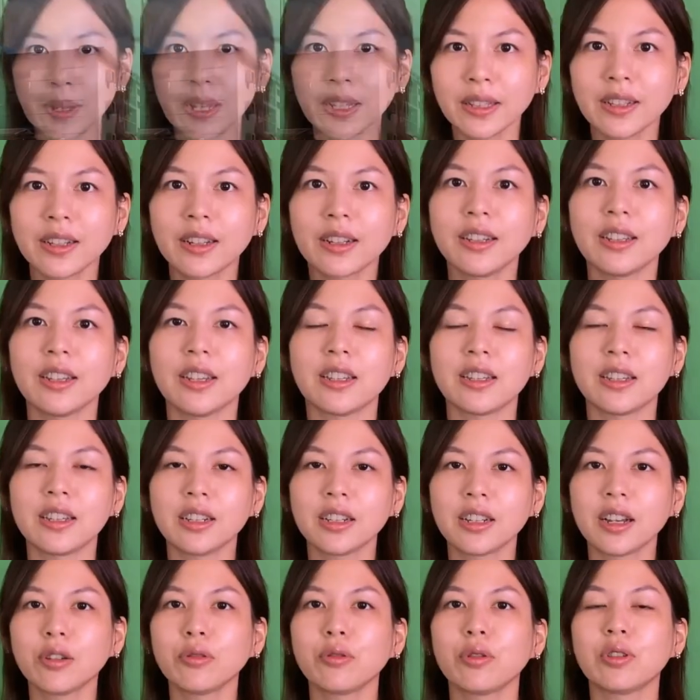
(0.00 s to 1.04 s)
边呢已经
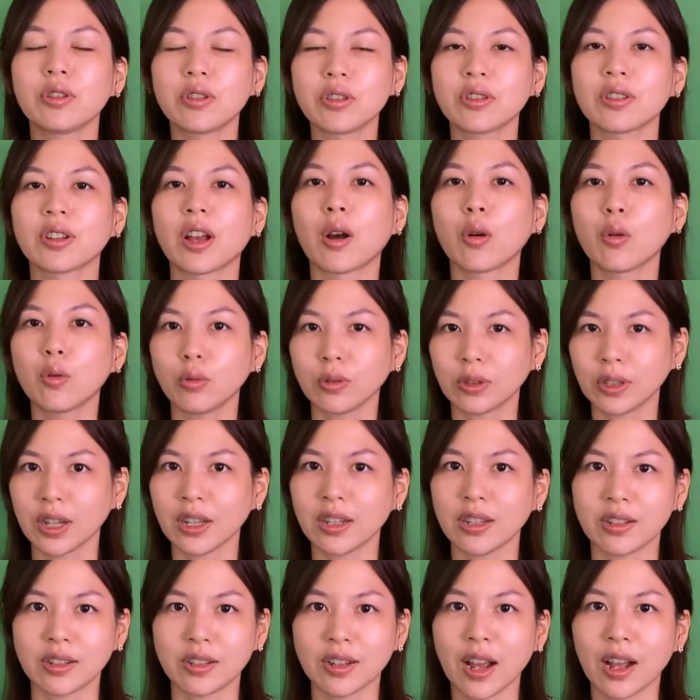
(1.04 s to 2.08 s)
耕耘至少五年
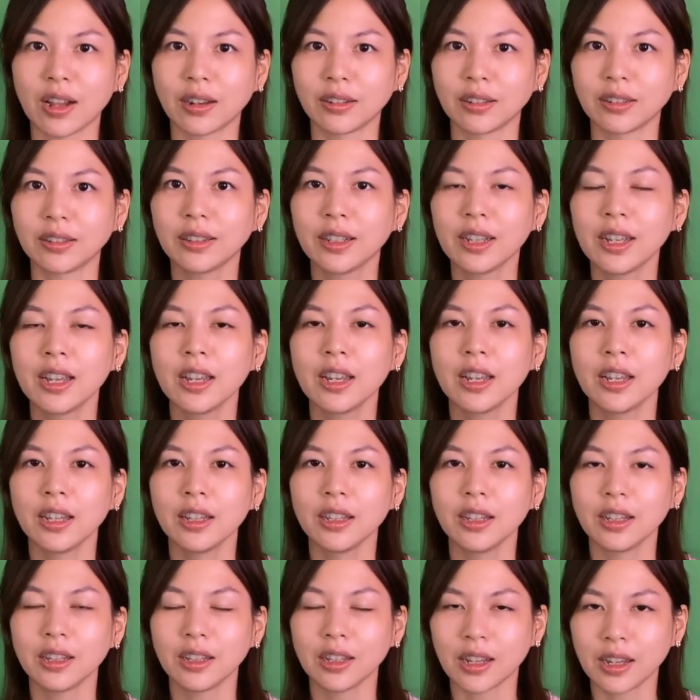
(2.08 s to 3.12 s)
以上了，
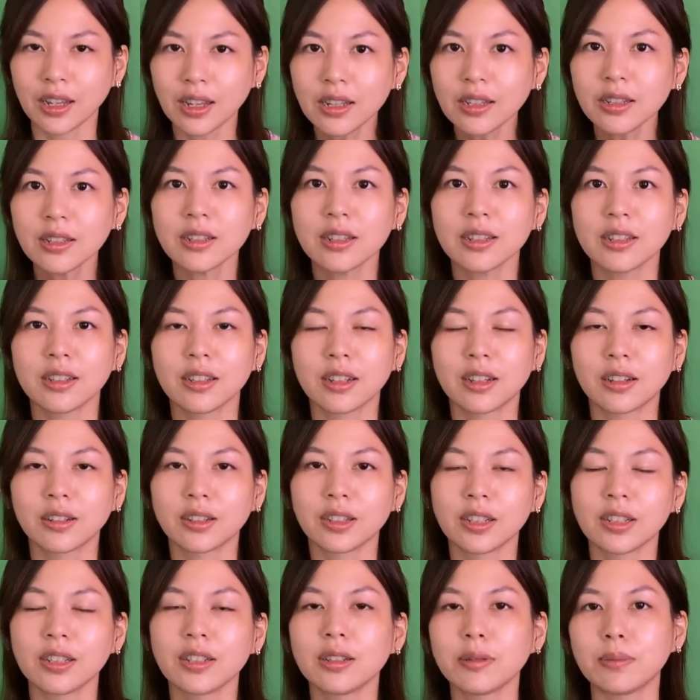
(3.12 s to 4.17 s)
也因此呢，
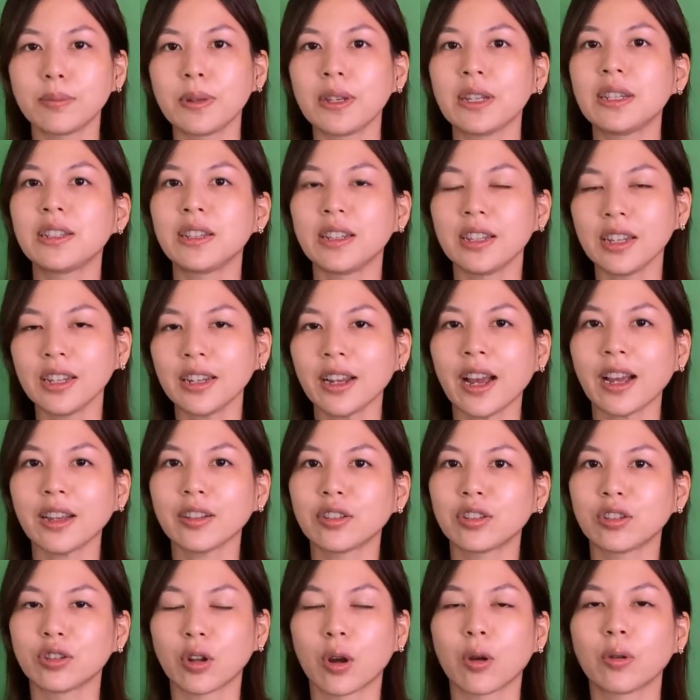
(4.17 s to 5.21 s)
其实比起一开
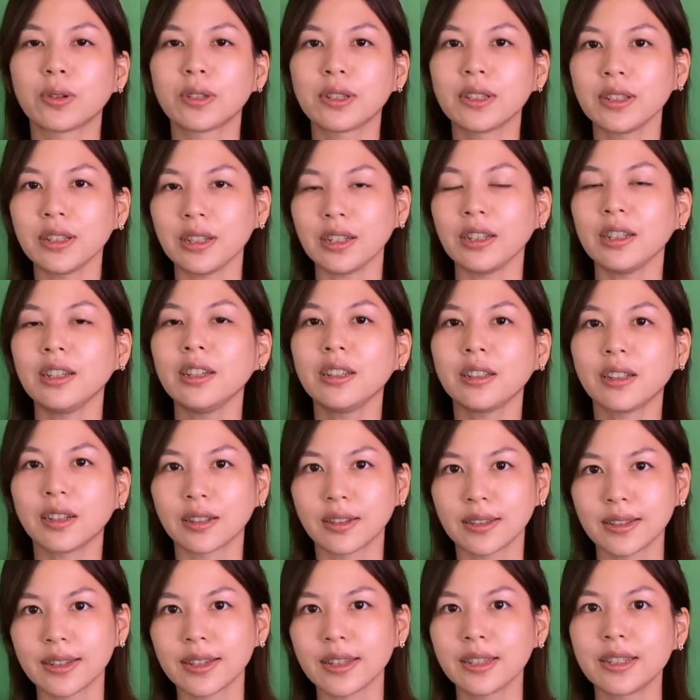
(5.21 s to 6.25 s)
始投资一亿的
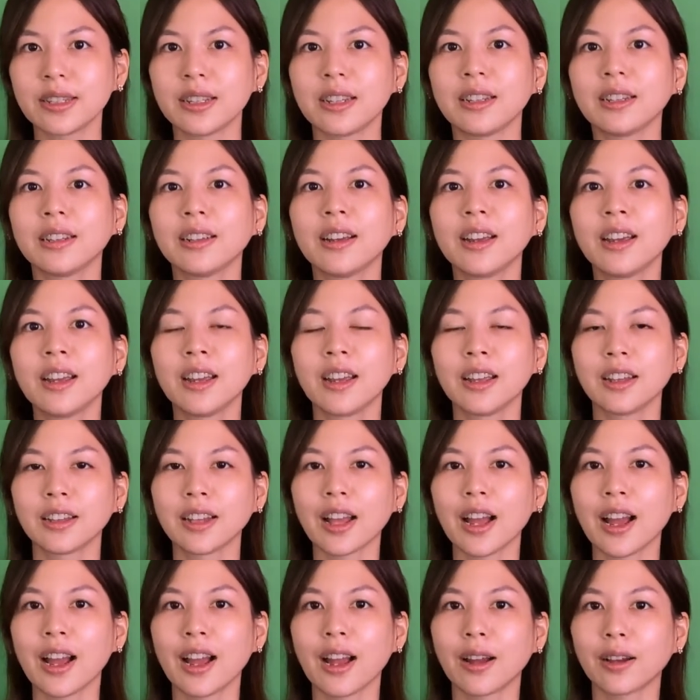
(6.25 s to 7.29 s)
资金，
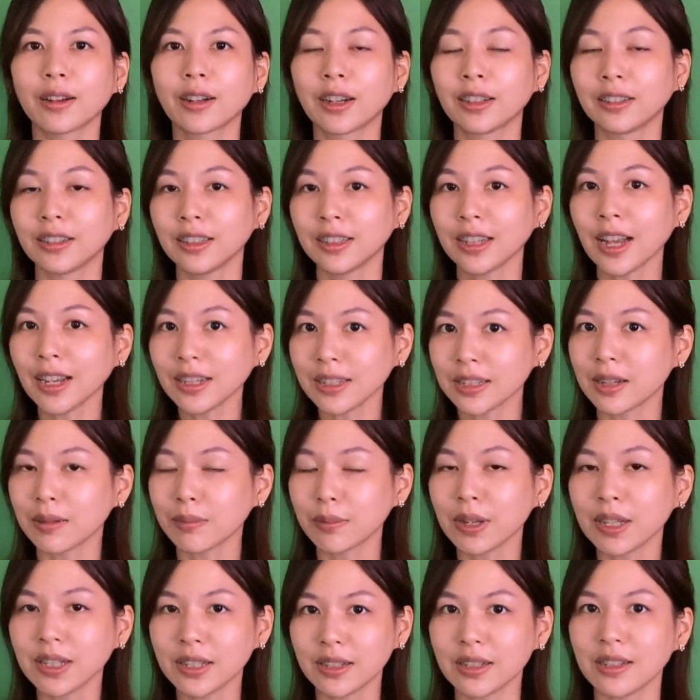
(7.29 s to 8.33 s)
那可能他前
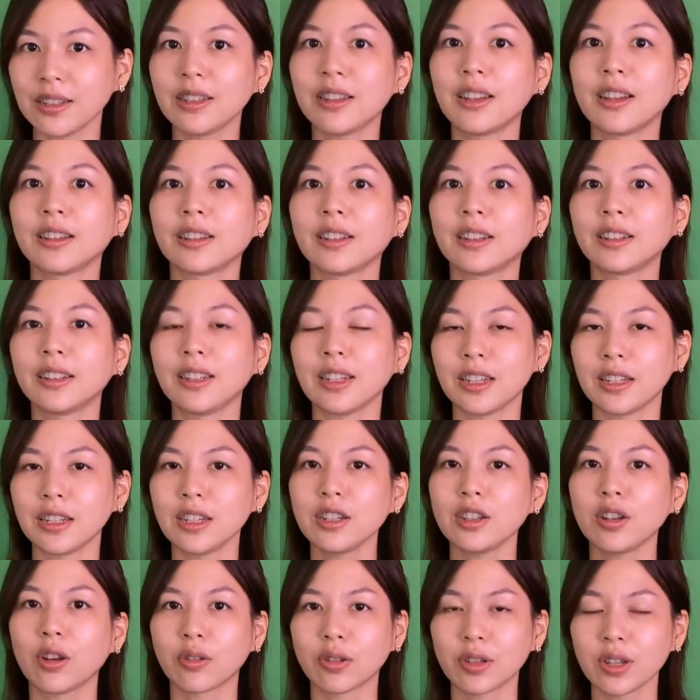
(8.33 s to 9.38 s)
面几年呢已
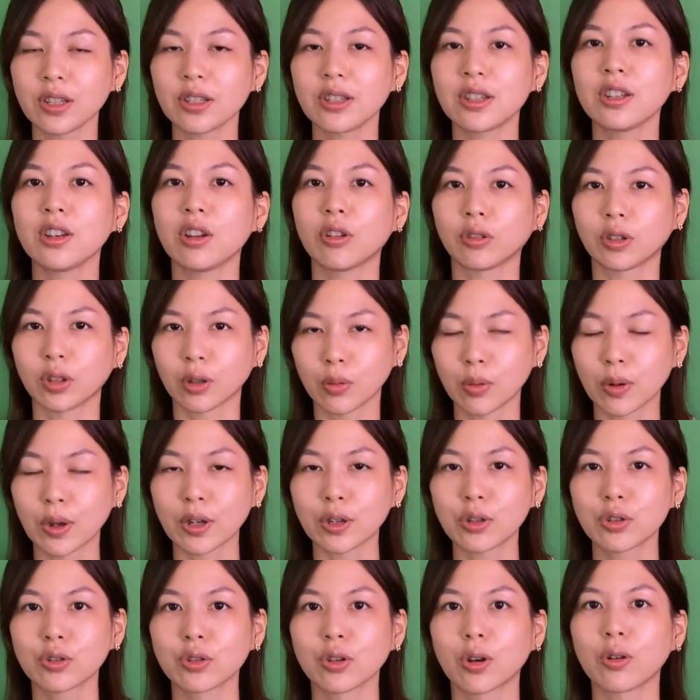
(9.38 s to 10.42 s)
经有现金流的回
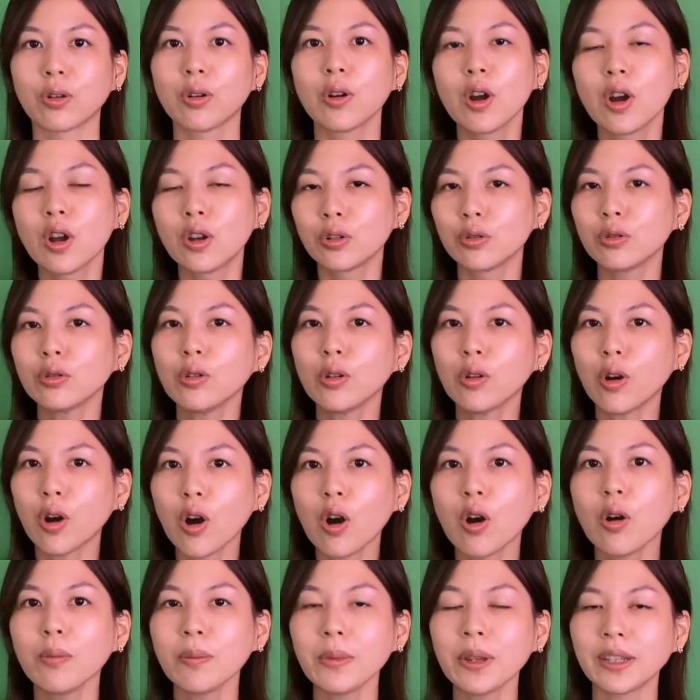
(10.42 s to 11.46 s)
收，如果
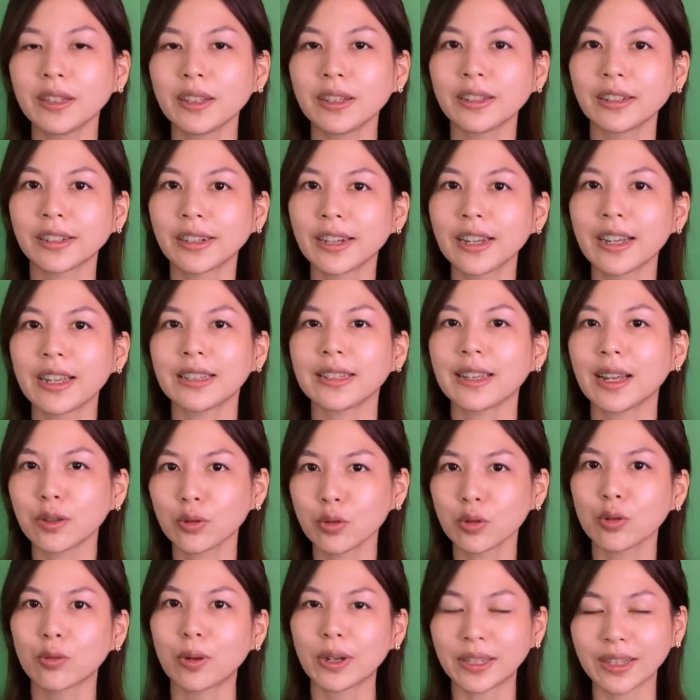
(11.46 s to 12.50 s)
后面呢可以再
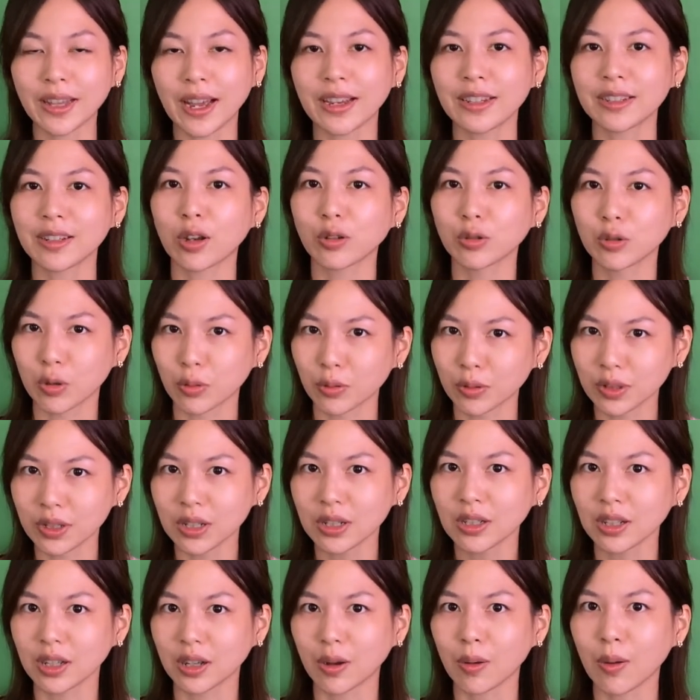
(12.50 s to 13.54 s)
作为代销中
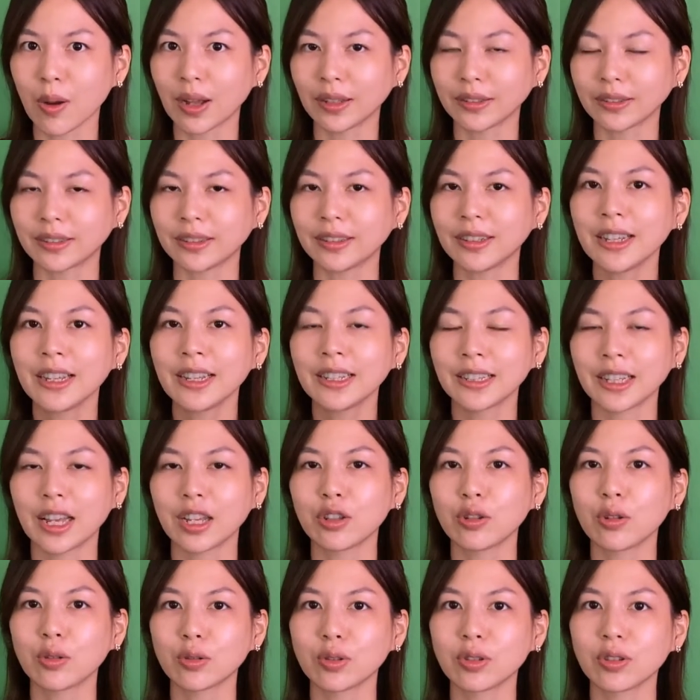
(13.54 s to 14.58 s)
心的话呢，那
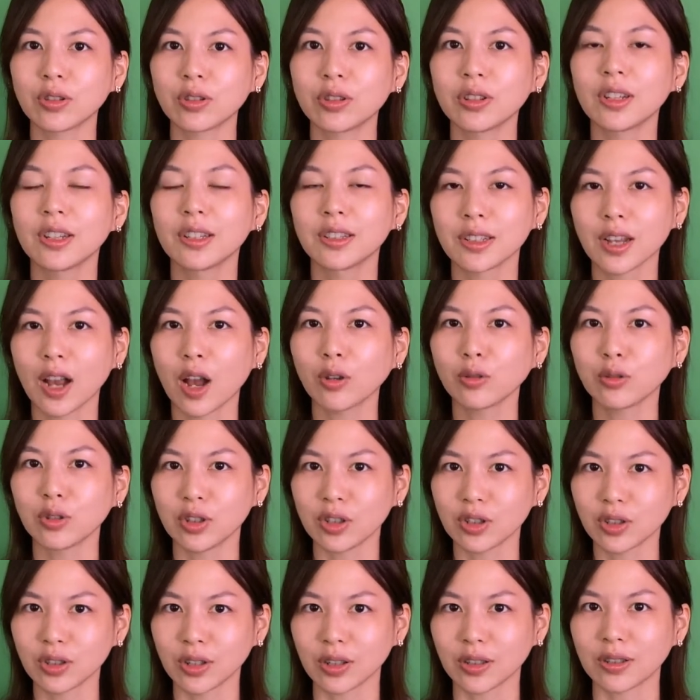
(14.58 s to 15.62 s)
就是超级
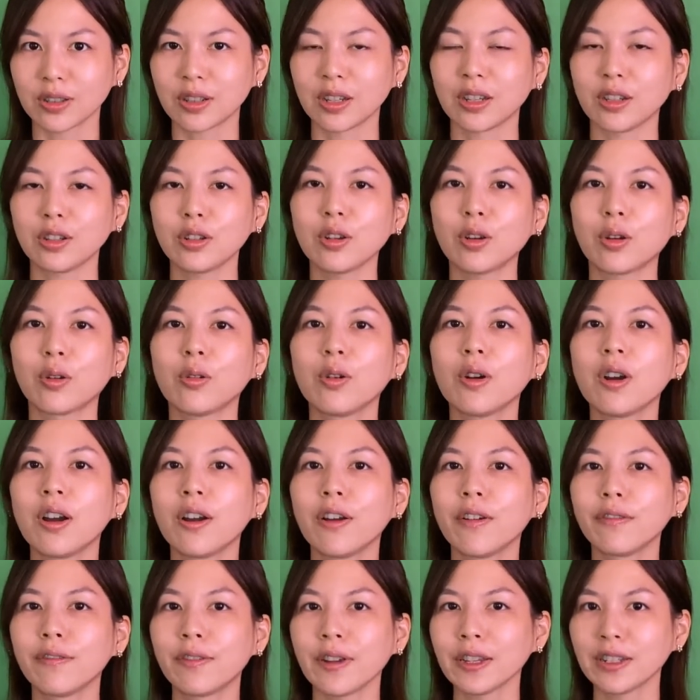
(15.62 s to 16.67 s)
省钱又
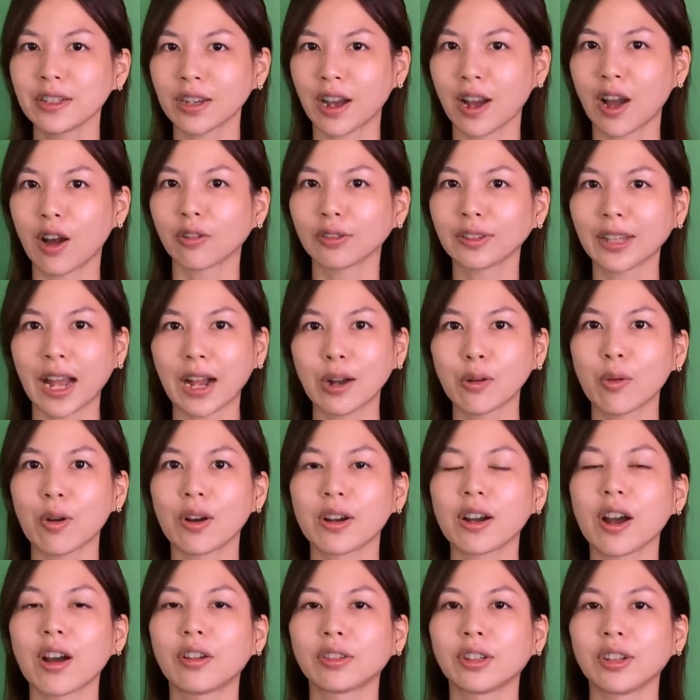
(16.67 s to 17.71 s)
非常好打广
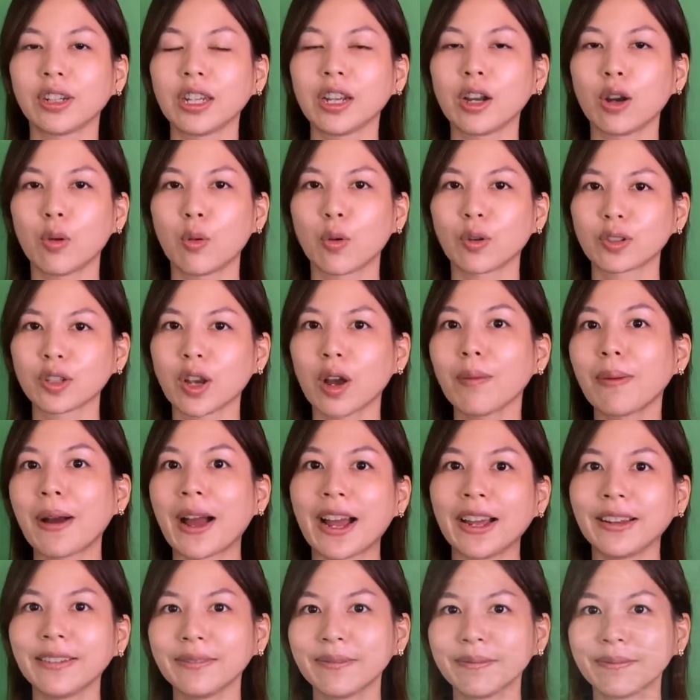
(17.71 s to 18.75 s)
告的一个活招
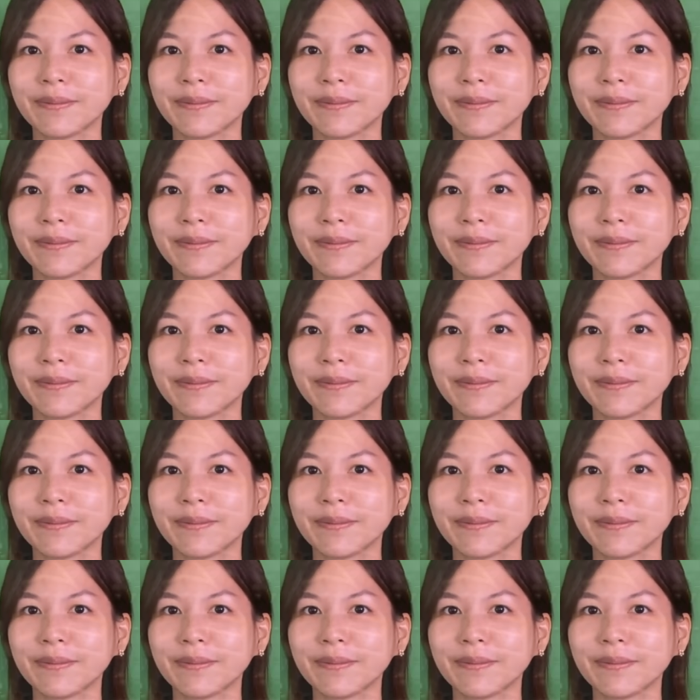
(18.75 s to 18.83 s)
牌。